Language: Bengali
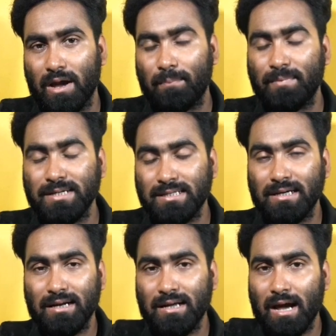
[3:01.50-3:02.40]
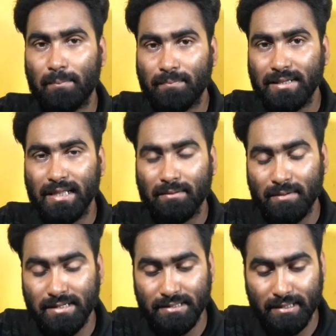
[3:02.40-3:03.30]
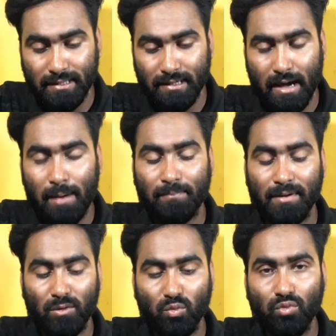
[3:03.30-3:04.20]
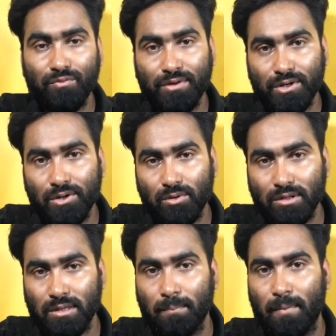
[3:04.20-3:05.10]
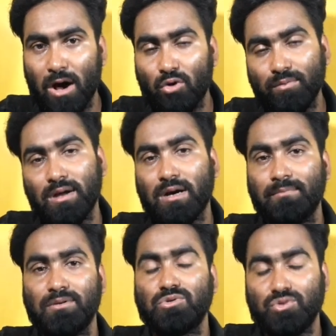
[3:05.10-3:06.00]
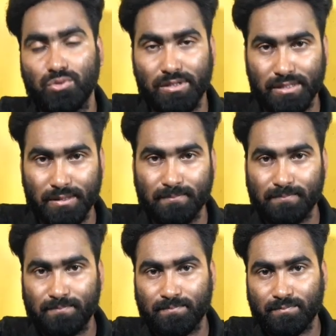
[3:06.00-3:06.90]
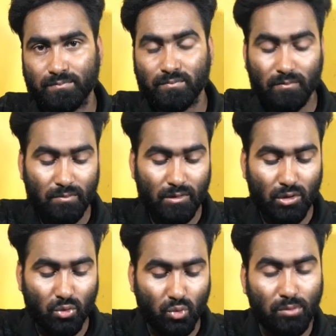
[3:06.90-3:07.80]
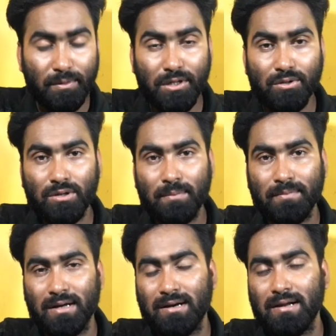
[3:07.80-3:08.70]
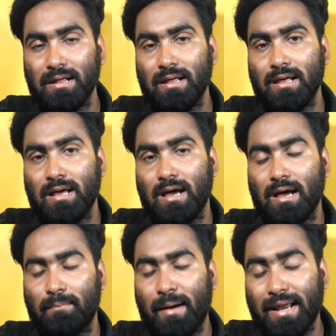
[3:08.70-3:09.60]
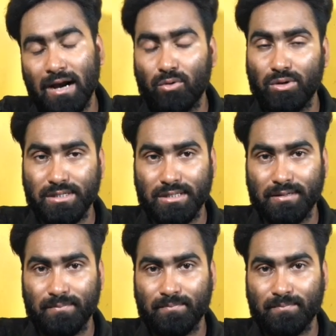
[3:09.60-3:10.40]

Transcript: আপনার চ্যানেলে আপনি দেখবেন যে আপনার কোন ভিডিওগুলোতে ভালো একটা ভিউজ রয়েছে কোন ভিডিওটা আপনার ভাইরাল হয়েছে